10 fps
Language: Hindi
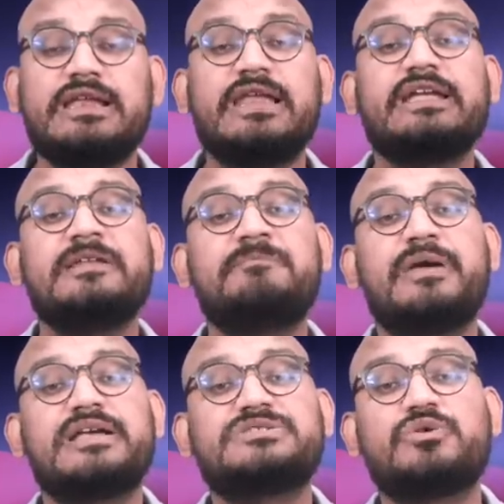लेकिन
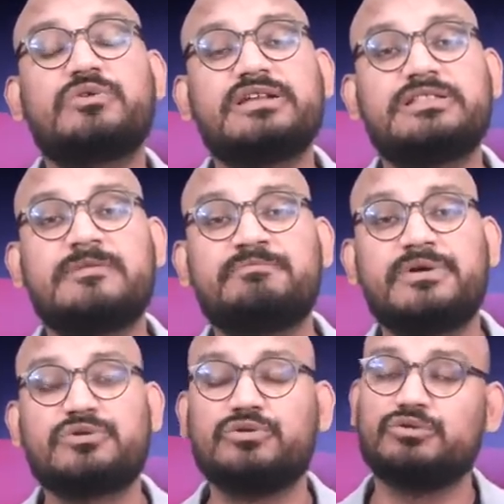पैसों के दम
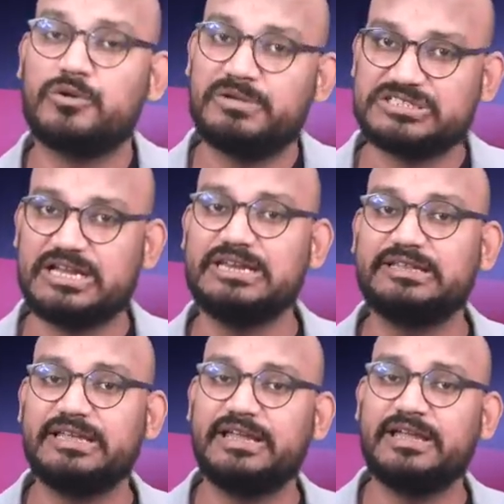पर खुद को बचा
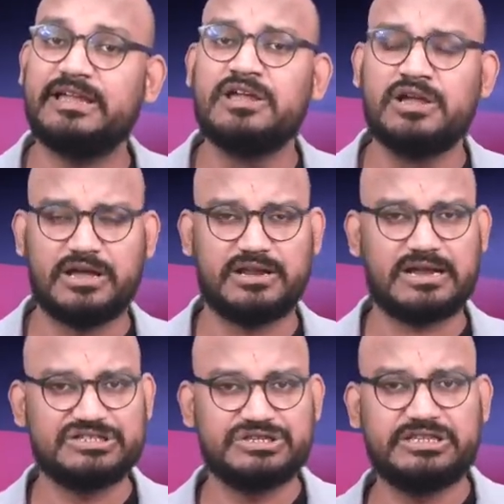लेते हैं
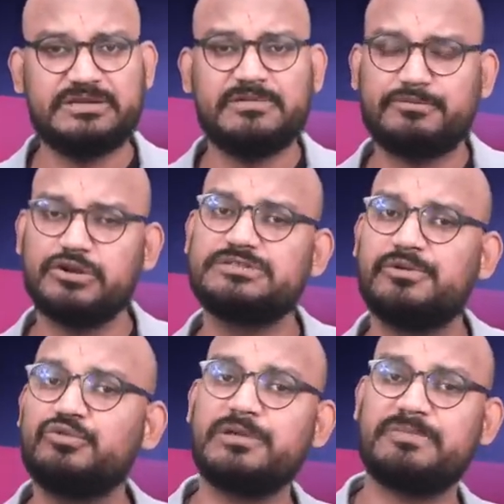राजनीति में पुलिस
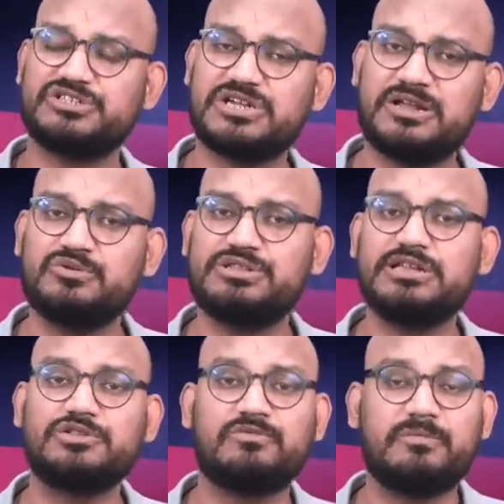में उनकी पहचान होती
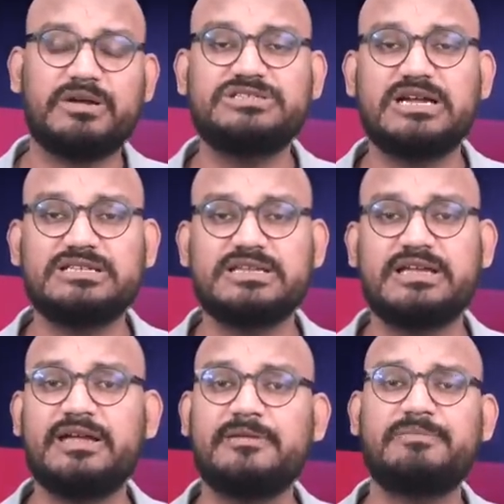है तो वो बच जाते
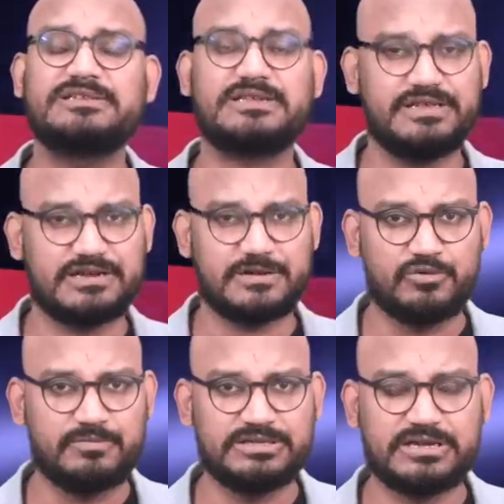हैं पैसा देकर
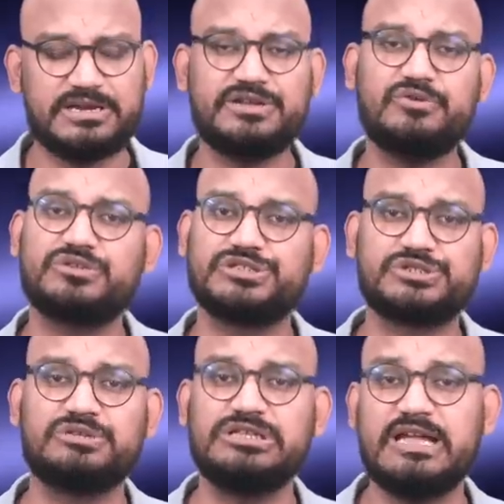मुंह बंद करने की कोशिश
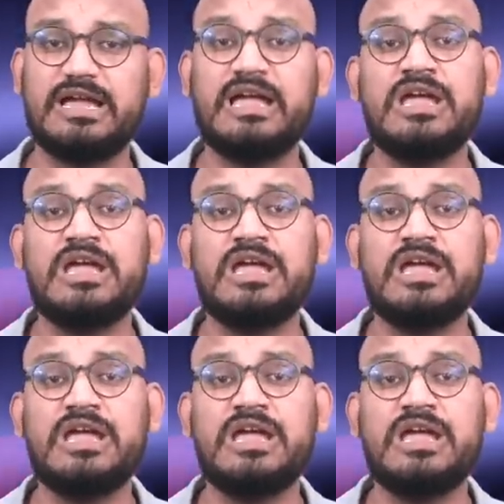होती है